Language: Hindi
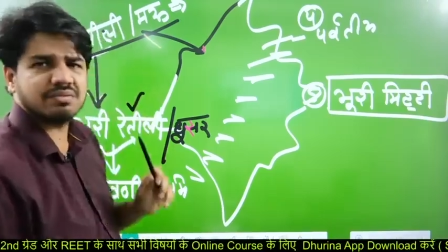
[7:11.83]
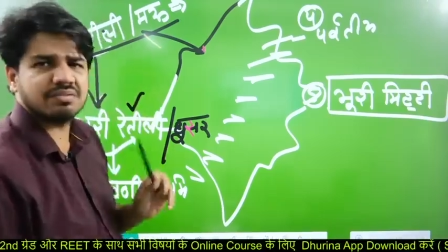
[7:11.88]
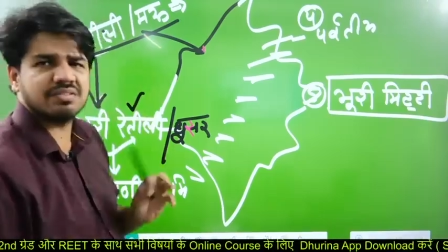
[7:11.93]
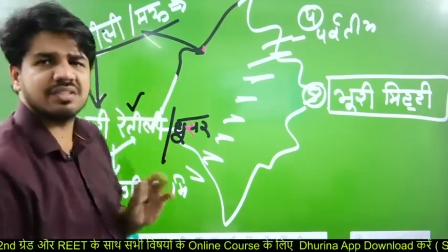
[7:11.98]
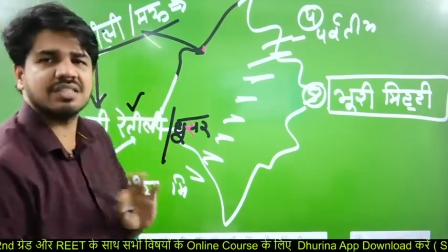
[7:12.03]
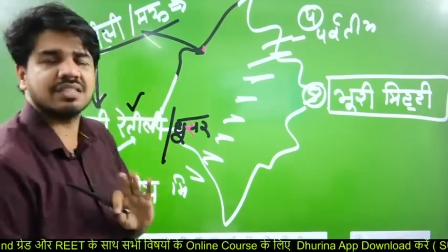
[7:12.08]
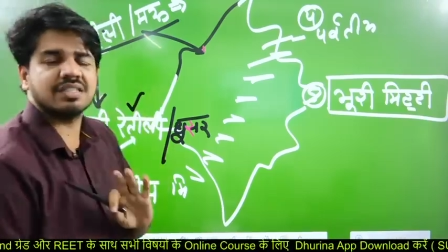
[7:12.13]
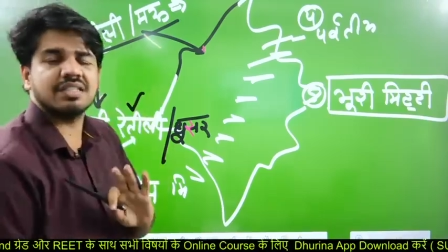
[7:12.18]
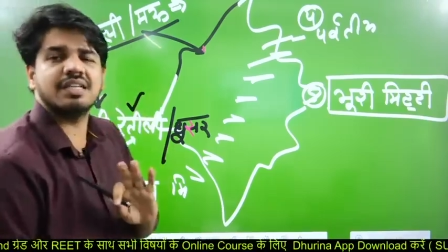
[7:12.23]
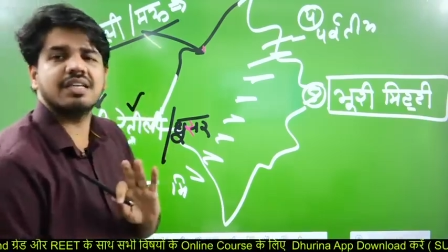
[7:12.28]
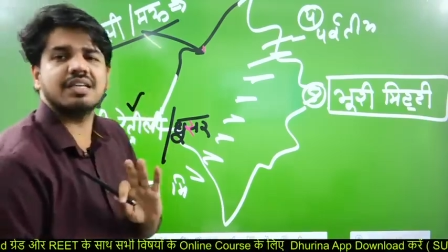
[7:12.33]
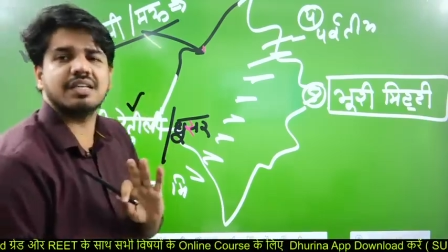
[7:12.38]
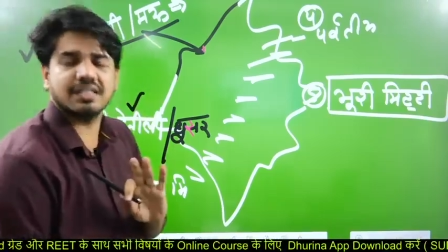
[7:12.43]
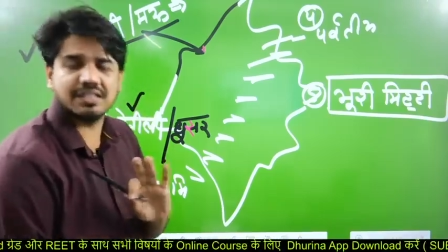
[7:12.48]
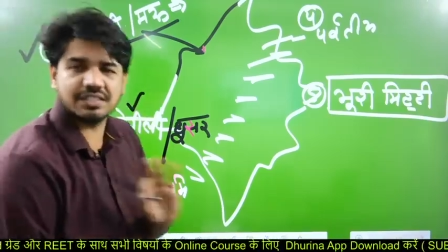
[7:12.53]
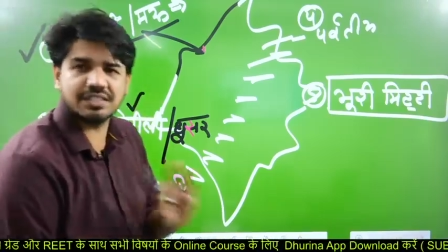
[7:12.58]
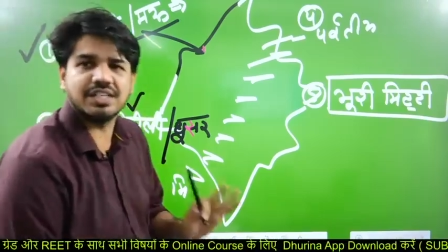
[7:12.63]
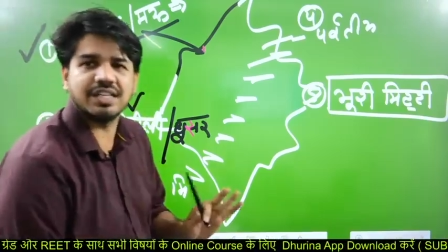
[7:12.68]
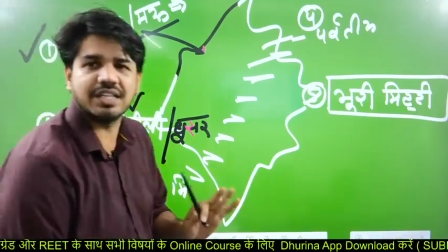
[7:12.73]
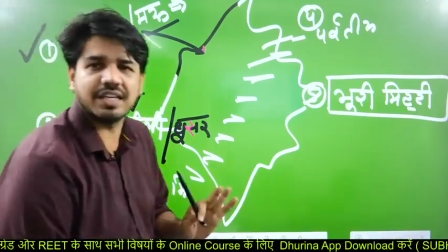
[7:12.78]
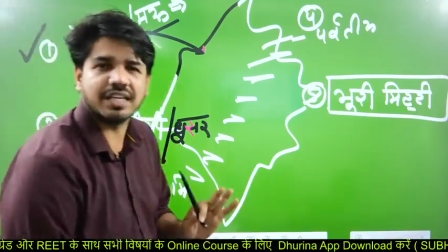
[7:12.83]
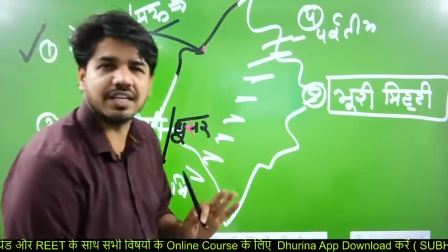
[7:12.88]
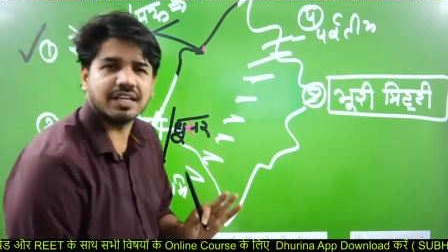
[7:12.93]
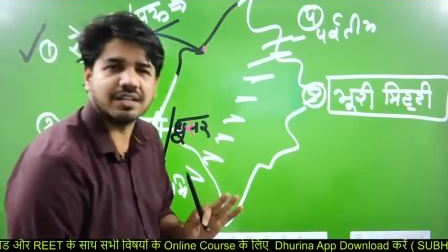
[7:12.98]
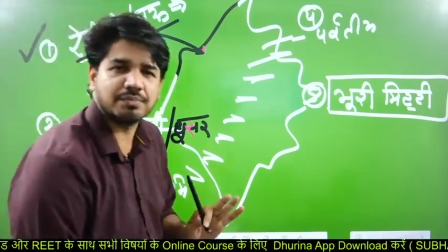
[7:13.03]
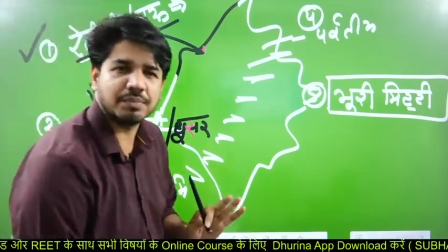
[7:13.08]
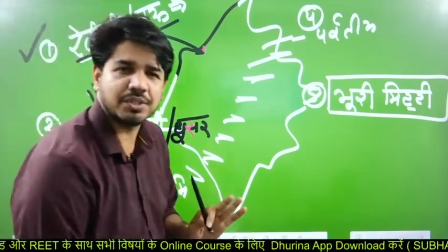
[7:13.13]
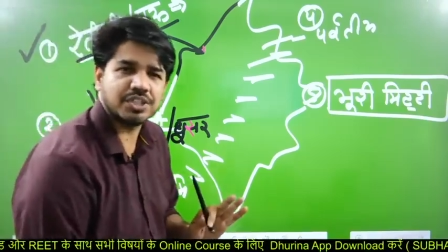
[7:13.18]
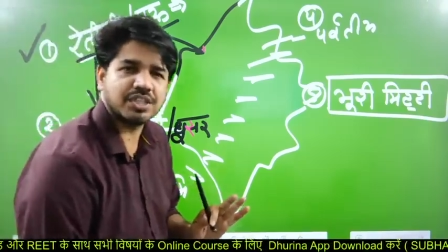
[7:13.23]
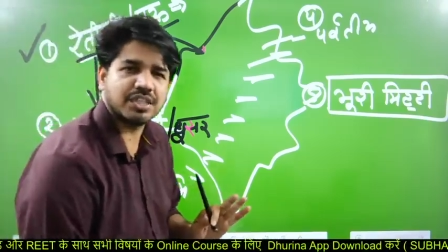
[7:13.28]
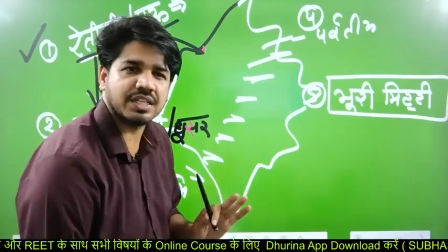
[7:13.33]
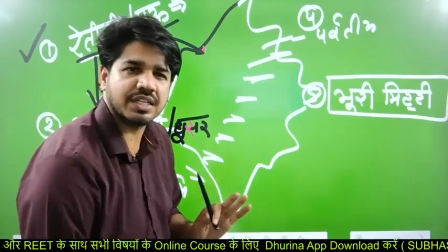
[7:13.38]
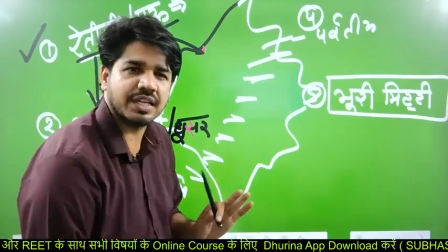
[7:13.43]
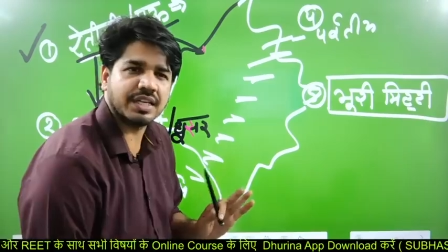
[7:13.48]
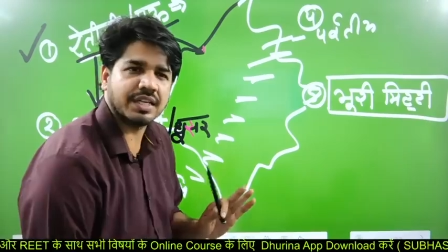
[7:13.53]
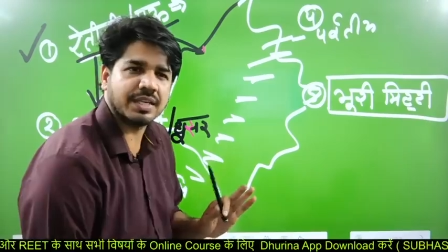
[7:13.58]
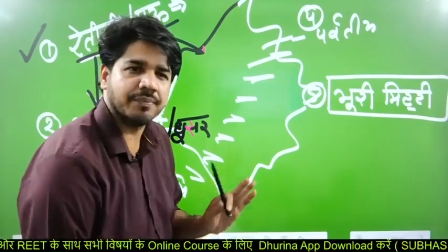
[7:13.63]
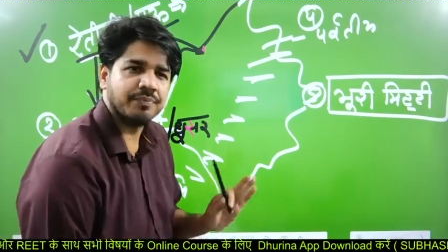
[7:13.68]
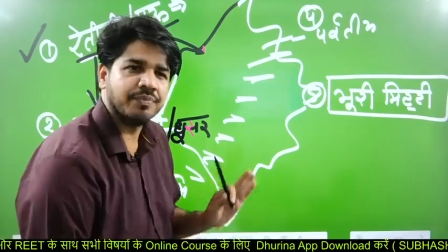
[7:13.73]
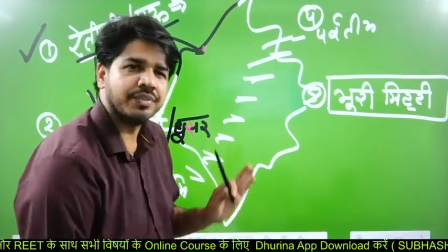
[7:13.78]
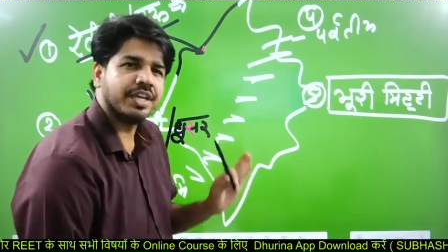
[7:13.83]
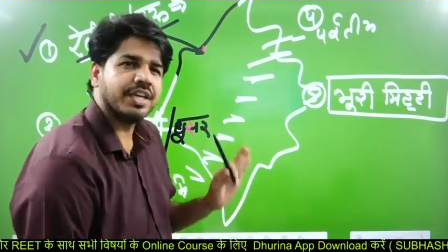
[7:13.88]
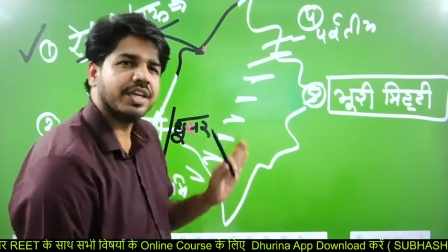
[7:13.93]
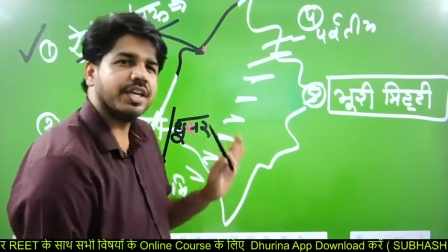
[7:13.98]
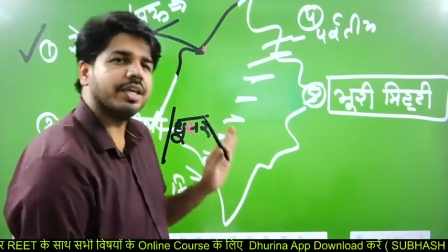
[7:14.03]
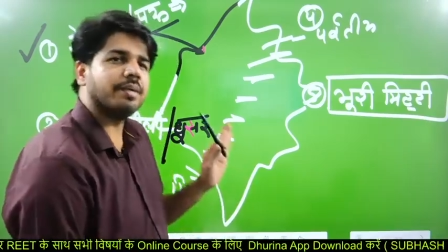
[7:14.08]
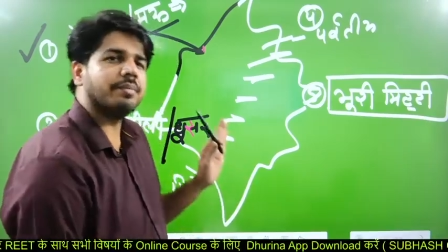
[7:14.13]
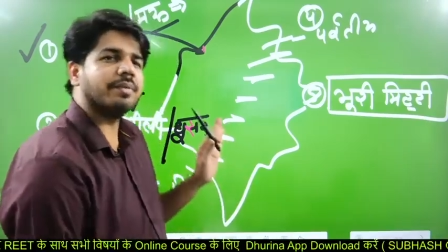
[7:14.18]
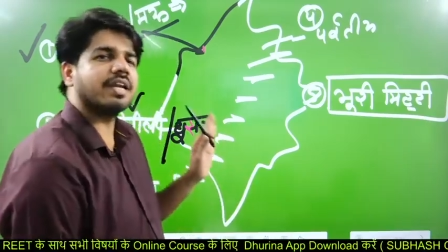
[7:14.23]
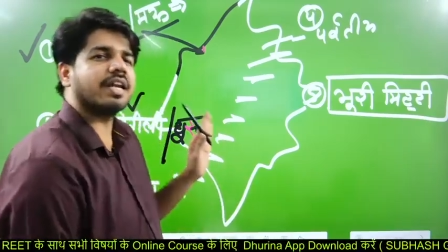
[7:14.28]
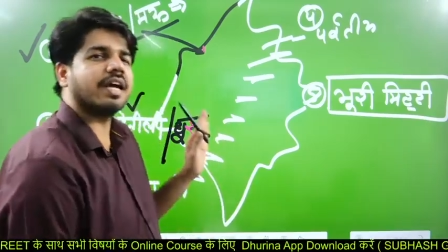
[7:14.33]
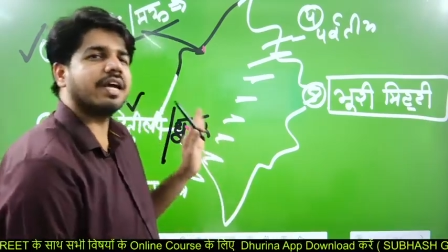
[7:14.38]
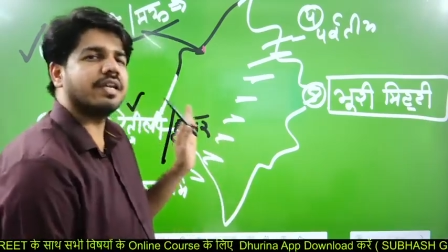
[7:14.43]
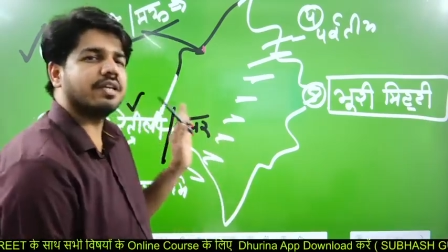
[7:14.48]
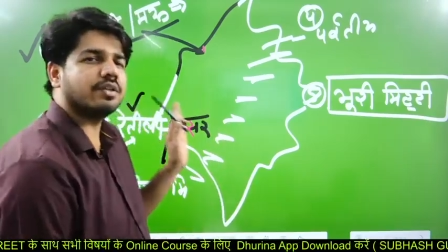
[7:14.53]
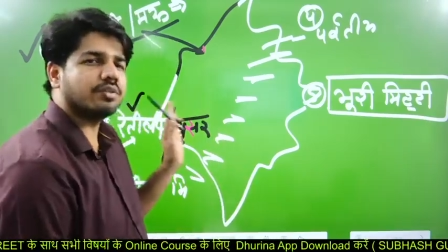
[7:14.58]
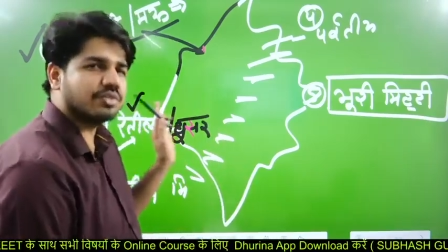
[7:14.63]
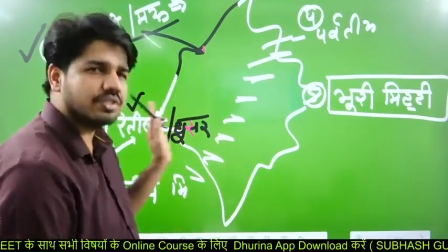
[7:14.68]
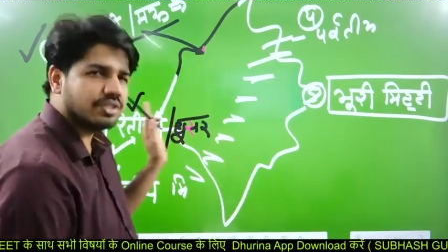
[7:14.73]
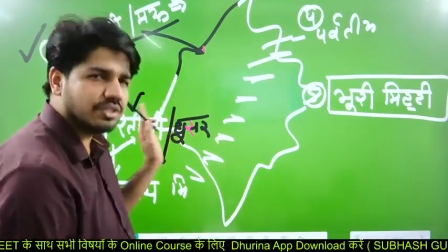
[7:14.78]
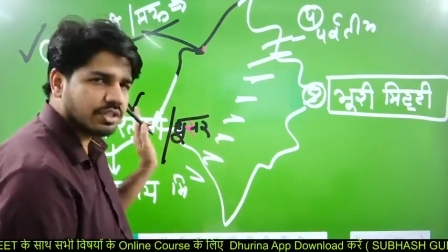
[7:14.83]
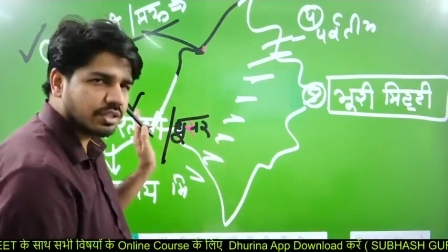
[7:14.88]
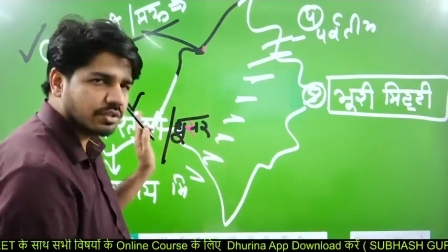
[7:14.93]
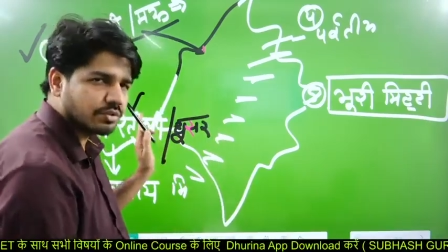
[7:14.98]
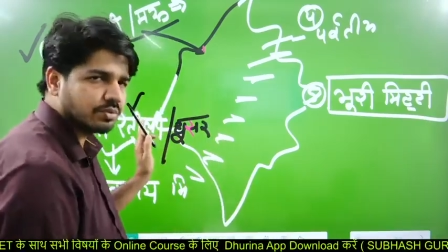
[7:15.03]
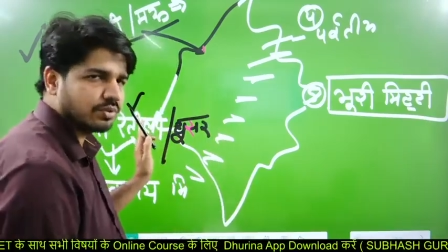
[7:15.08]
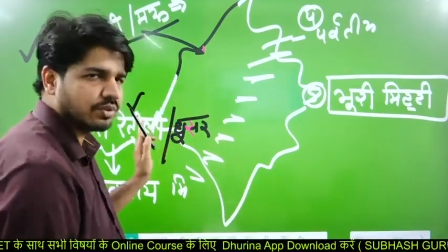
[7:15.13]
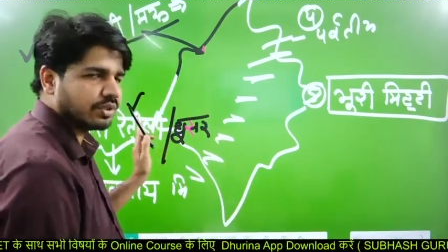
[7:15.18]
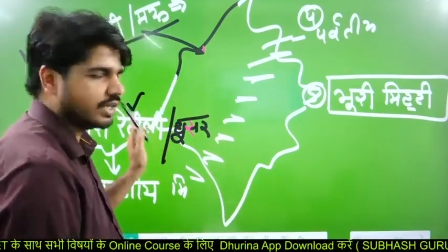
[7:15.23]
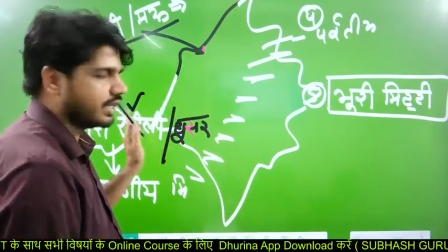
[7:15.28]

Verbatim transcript: इतनी अच्छी नहीं फसल के लिए इनमें नाइट्रोजन तत्वों की